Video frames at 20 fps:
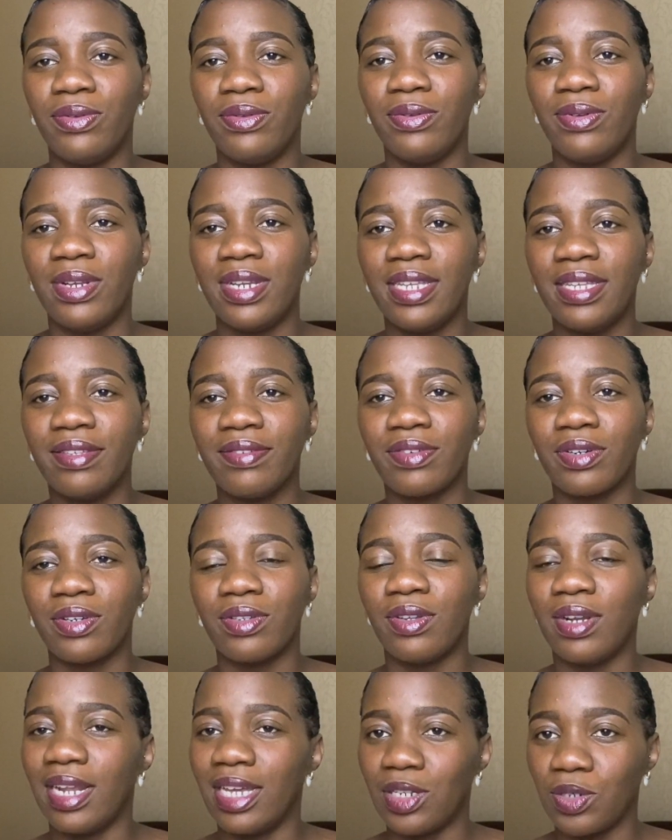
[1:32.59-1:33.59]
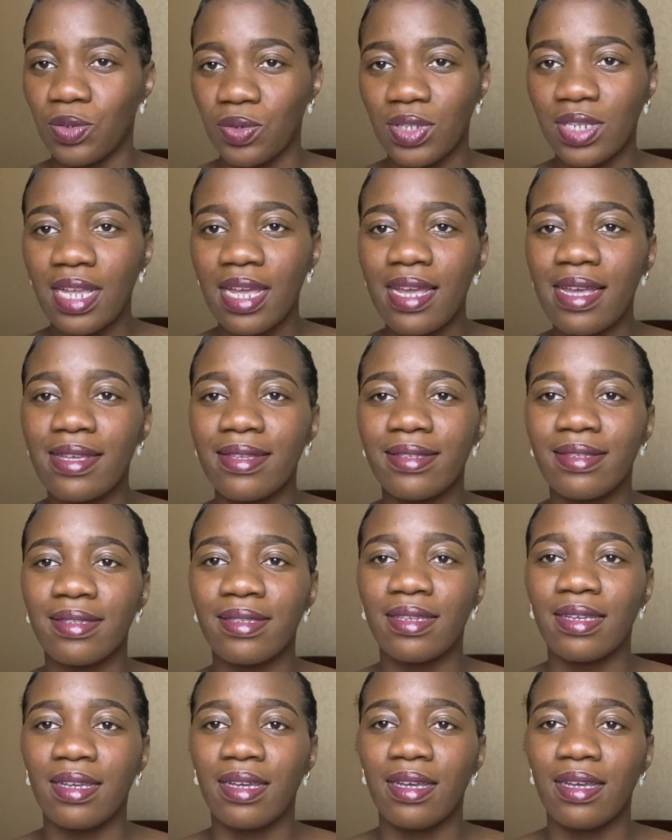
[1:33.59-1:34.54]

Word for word: du livre de la Genèse